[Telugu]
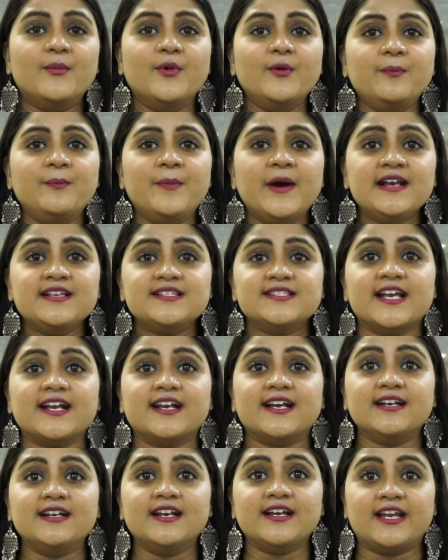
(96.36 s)
ముప్పై
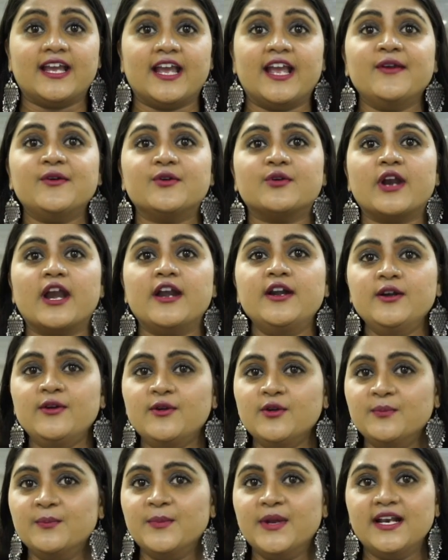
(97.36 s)
సెకండ్లకి
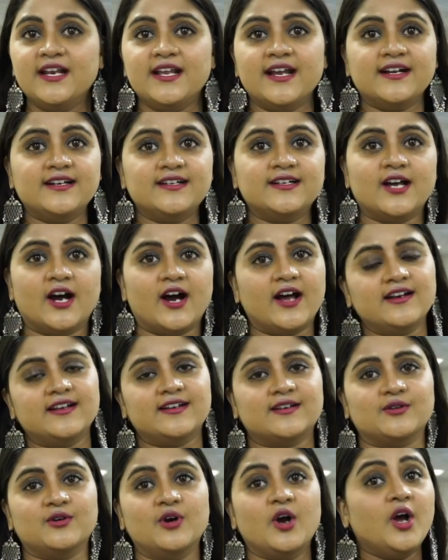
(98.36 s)
రెండు మిలియన్
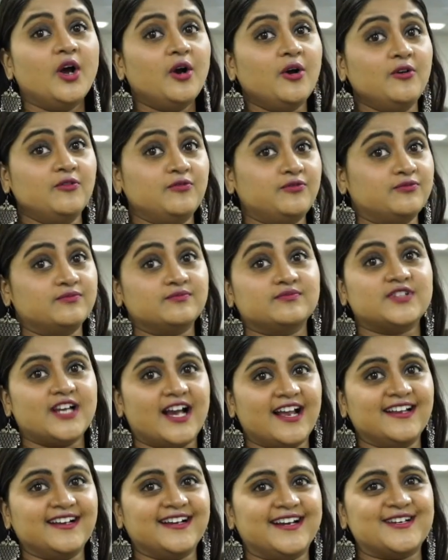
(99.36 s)
డాలర్లు ఉఫ్
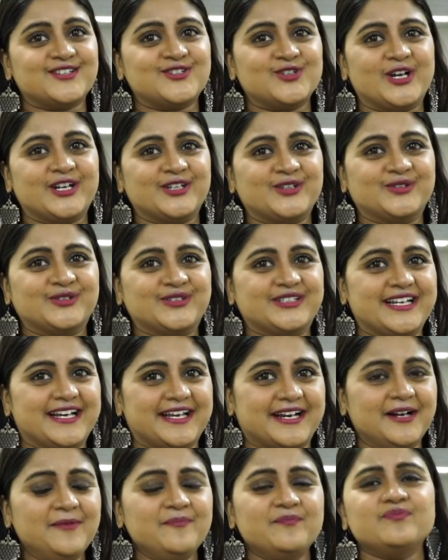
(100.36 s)
చాలా ఖర్చు
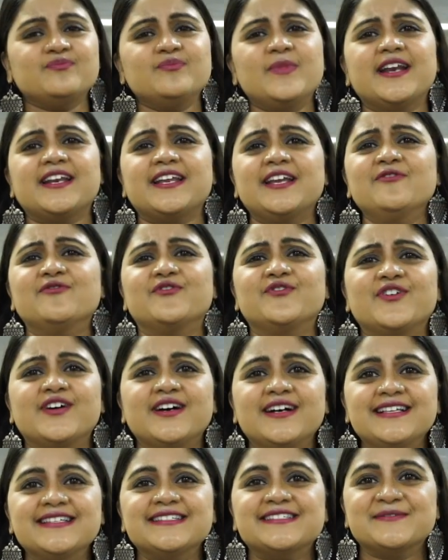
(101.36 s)
అనుకుంటున్నారా మరి
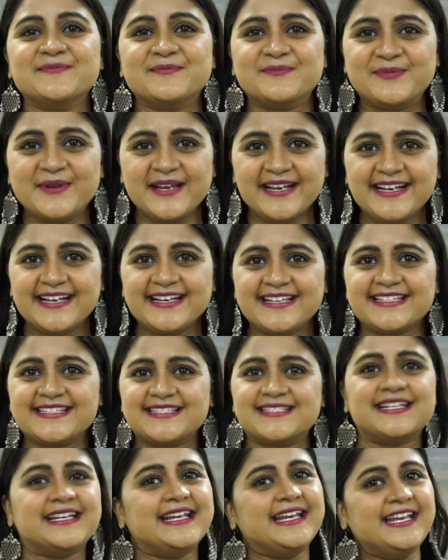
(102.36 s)
వరల్డ్స్
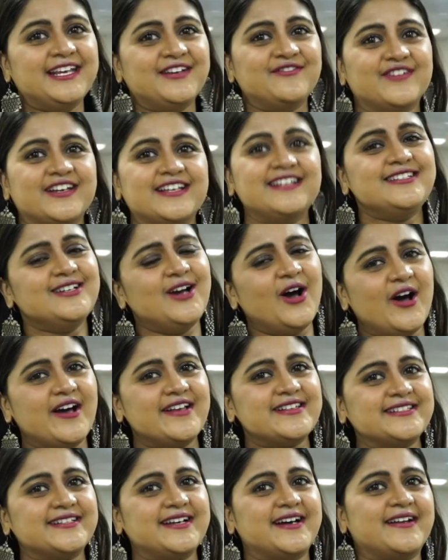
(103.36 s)
బిగ్గెస్ట్ ఈవెంట్
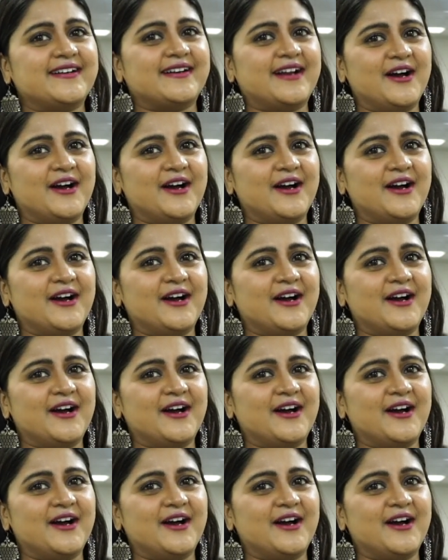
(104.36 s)
ఆస్కార్